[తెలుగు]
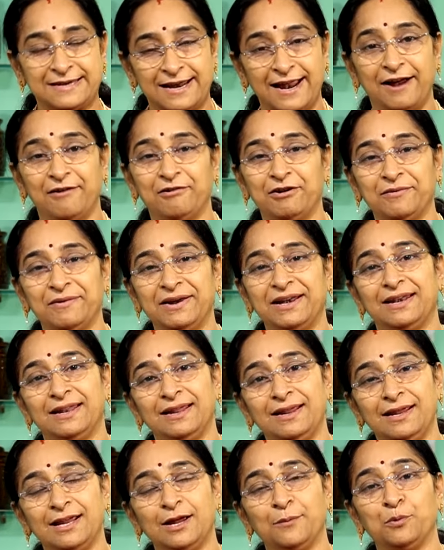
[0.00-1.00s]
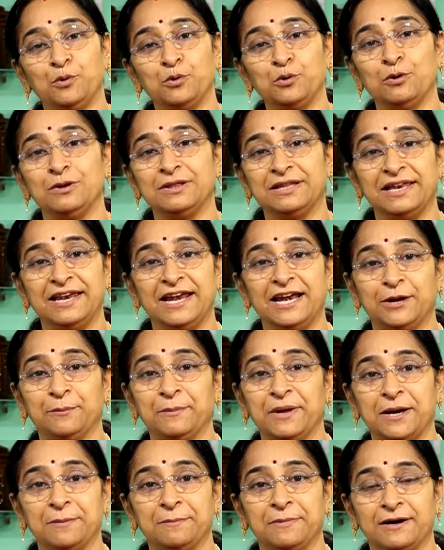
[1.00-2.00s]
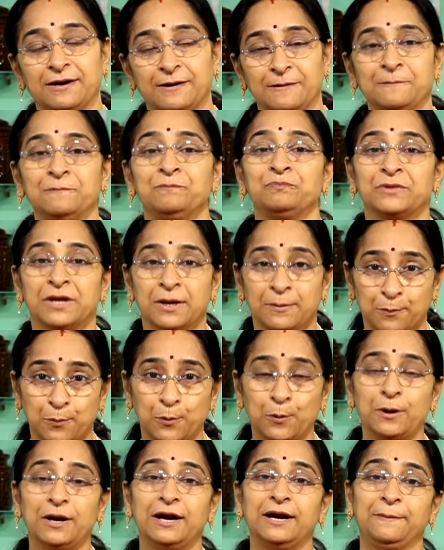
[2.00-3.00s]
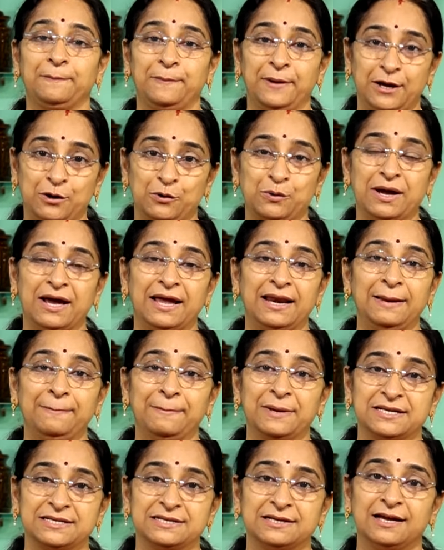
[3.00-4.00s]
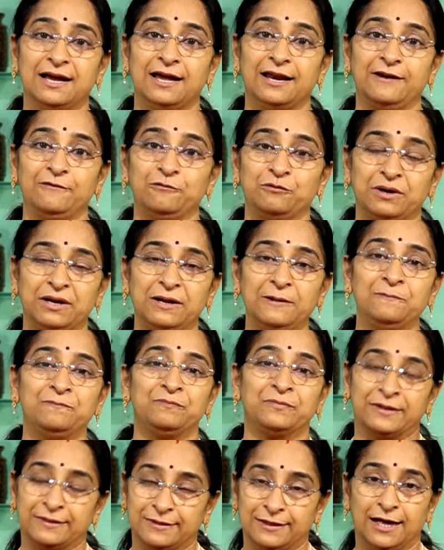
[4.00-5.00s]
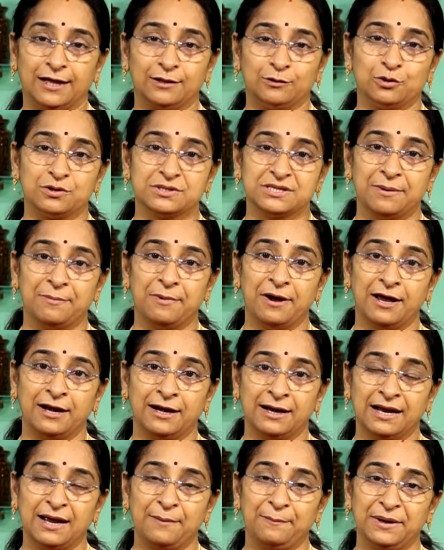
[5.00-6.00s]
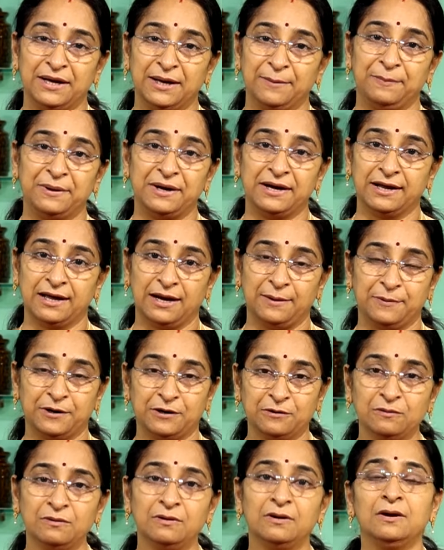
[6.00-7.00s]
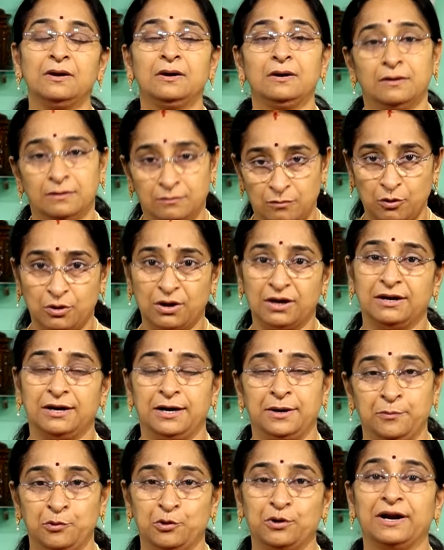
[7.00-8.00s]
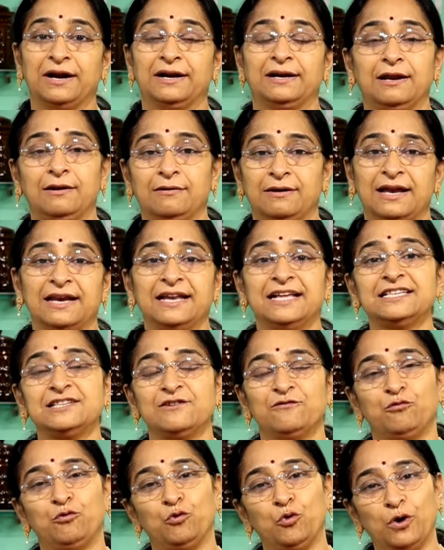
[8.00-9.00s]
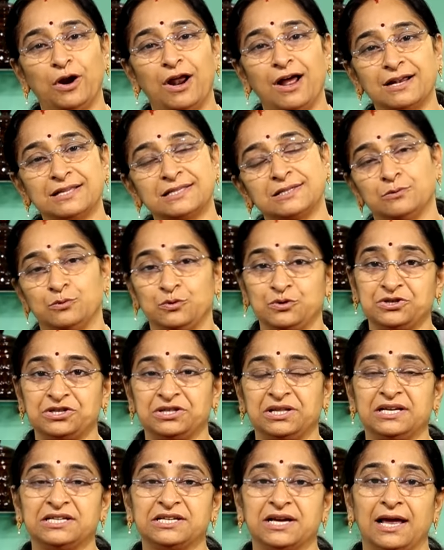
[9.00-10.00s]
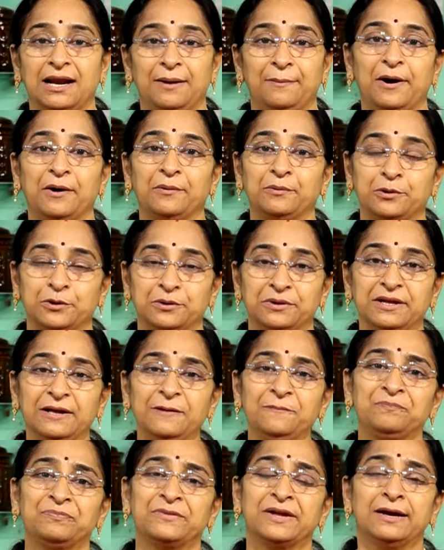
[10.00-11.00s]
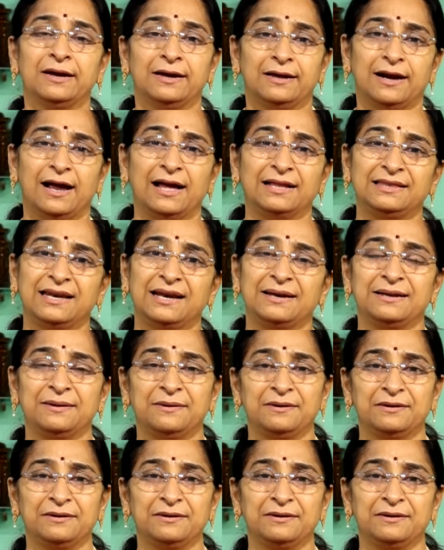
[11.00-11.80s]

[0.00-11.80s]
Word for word: రావడం ఏంటి ఇక పునుకులు తినేయటమే అనమాట పుల్లటి పెరుగు కానీ మజ్జిగ కానీ ఉంటే దాంతో సమానంగా బియ్యపిండి కలపటం ఒక రెండు మూడు గంటలు కనీసం ఫోర్ అవర్స్ ఉంచితే చాలా బాగుంటుంది రాత్రి